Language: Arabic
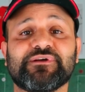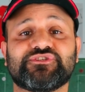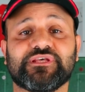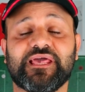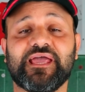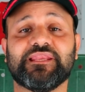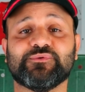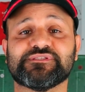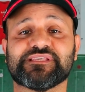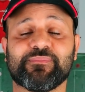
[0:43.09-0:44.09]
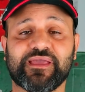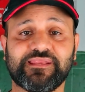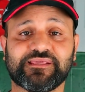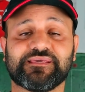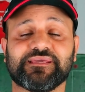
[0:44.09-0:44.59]
ماتش الاهلي
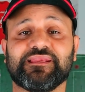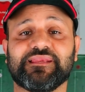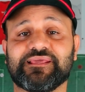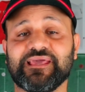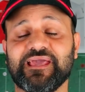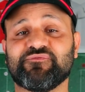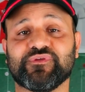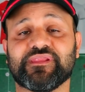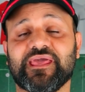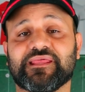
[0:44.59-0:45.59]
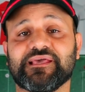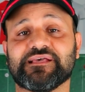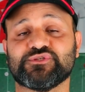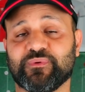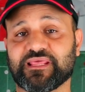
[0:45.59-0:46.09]
والزمالك اللي جاي في نهائي
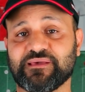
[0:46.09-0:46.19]
الكاس يوم